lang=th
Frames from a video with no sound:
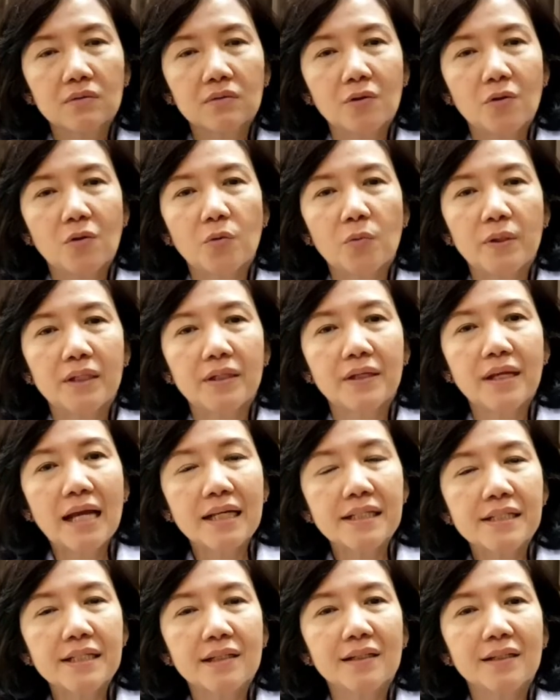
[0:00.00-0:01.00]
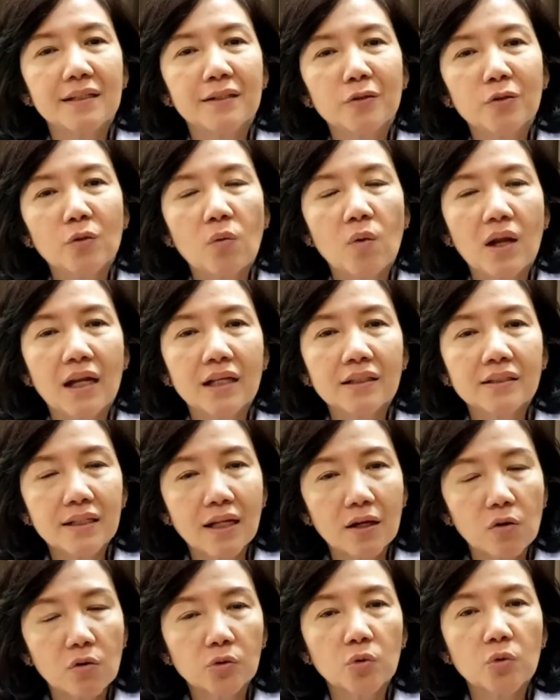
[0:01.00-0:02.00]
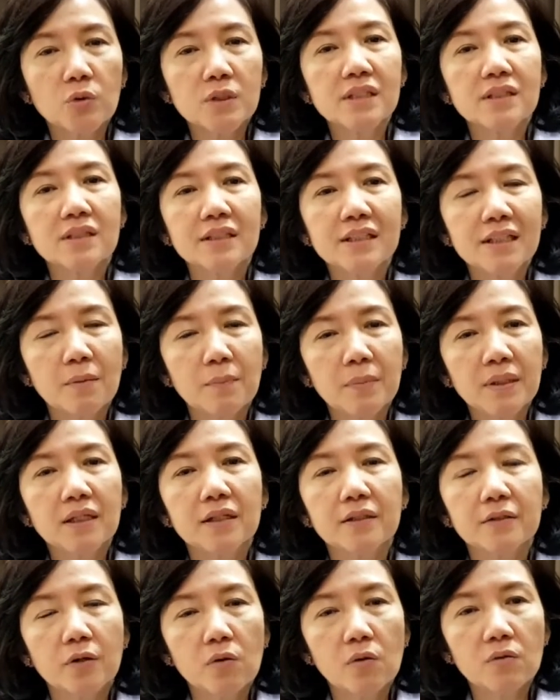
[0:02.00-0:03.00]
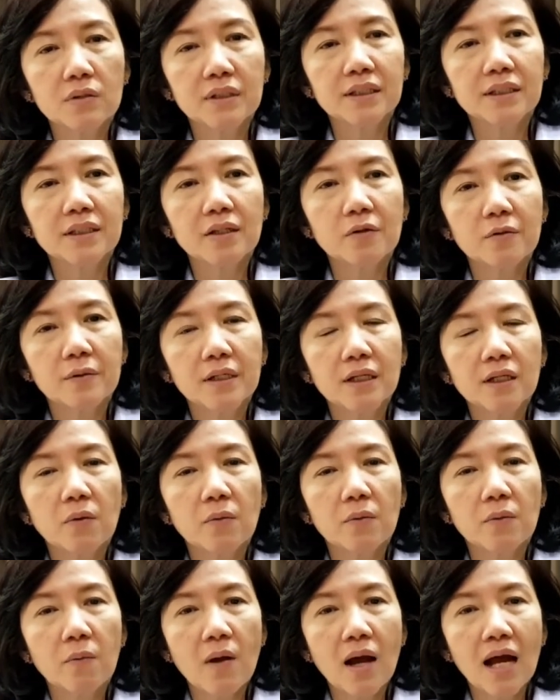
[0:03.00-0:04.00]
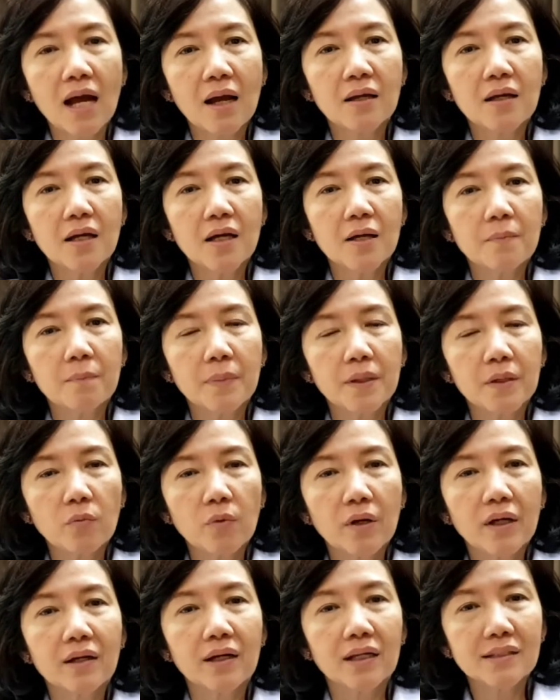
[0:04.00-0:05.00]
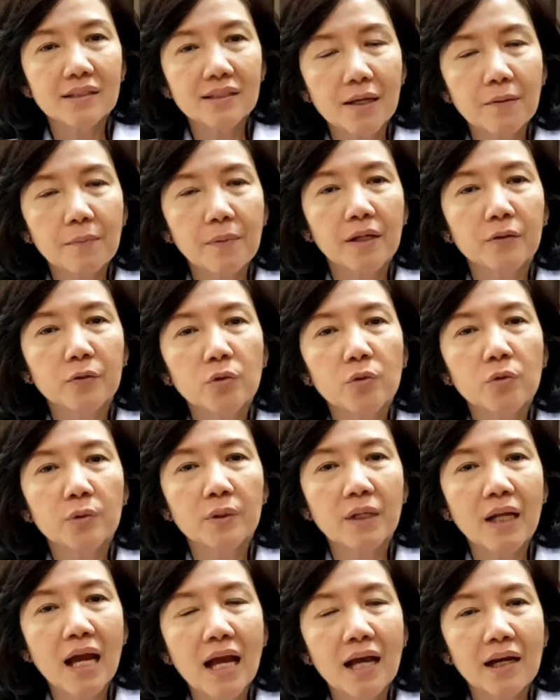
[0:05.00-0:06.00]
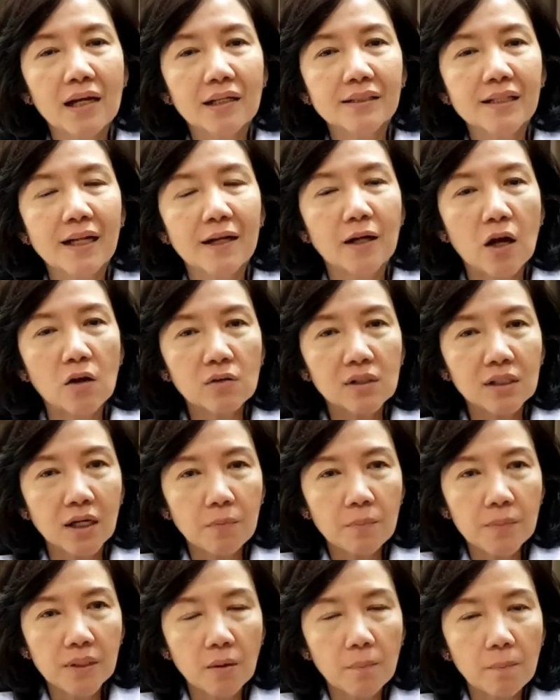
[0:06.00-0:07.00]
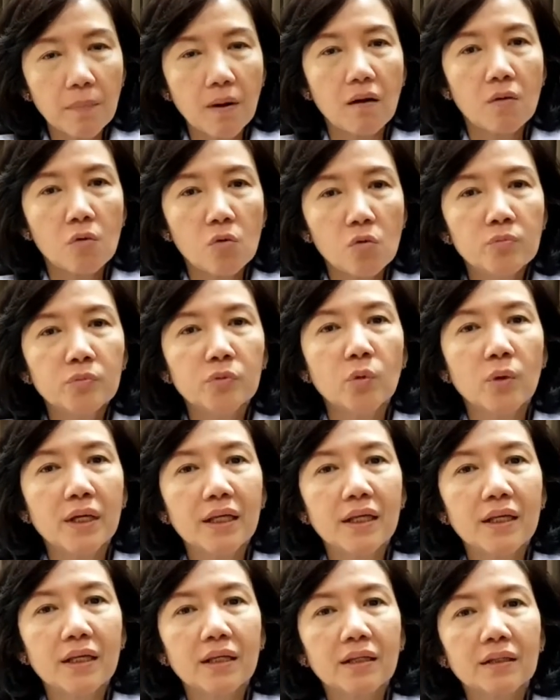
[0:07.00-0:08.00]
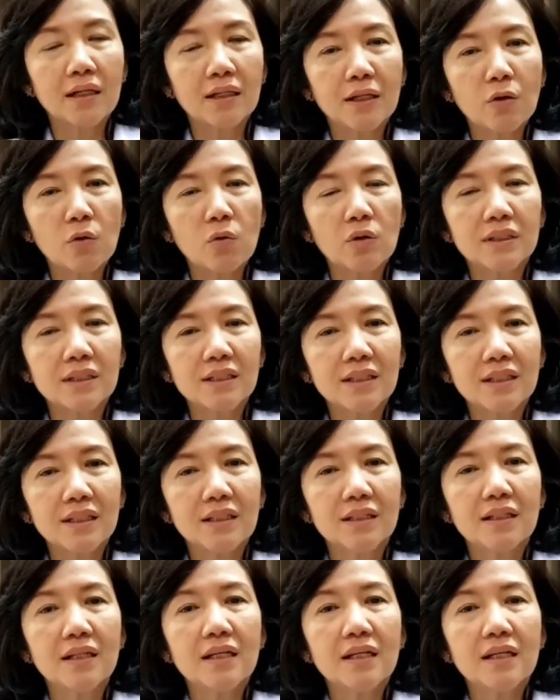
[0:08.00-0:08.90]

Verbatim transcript: โควิด -19 ตัวลักษณะของตัวเชื้อที่ทำให้เกิดโรคนี้ที่เราเรียกกันว่าเป็นไวรัสสายพันธุ์โคโรนาลักษณะเขาคือเขามีกระป๋องหุ้มตัวเอง คนที่